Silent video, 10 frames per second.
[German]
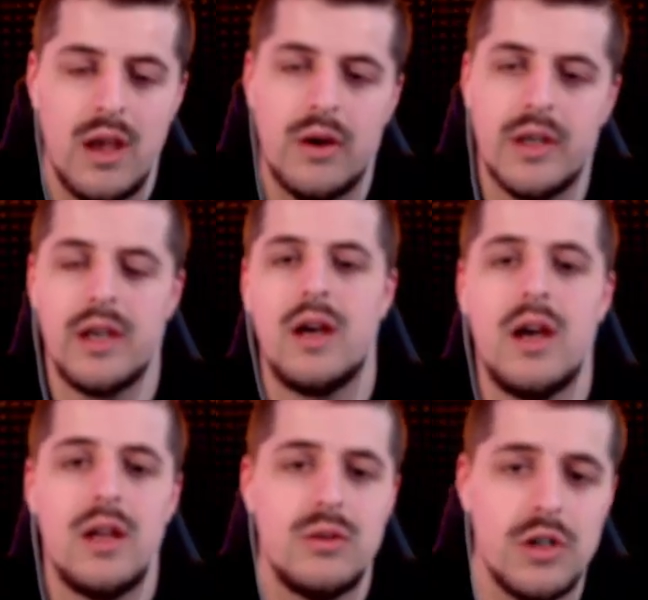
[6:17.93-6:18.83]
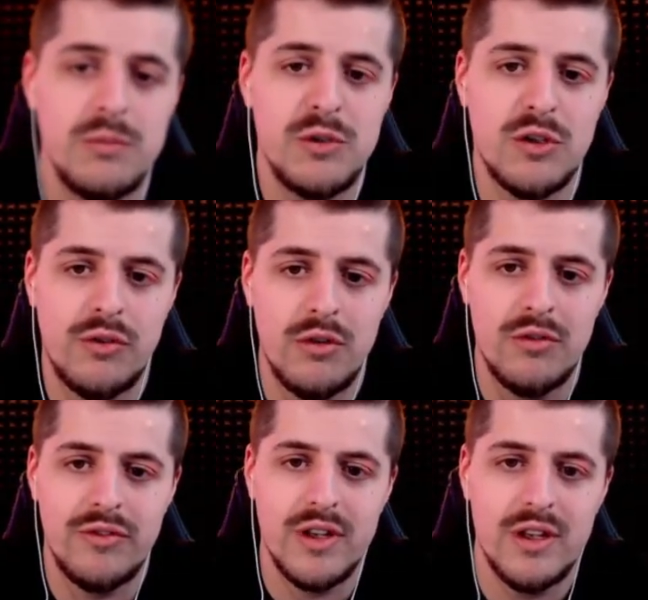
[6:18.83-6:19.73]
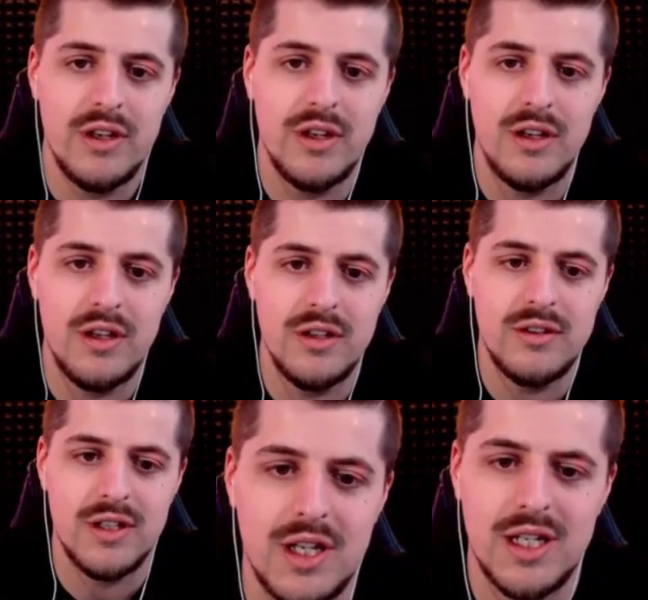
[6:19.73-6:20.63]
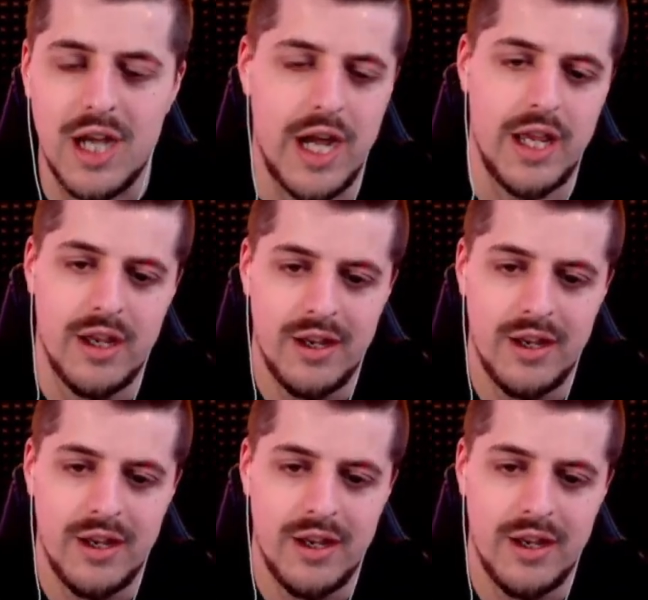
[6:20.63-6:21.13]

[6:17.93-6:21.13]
Ja, okay. Äh, 9 minus 5 ist 3.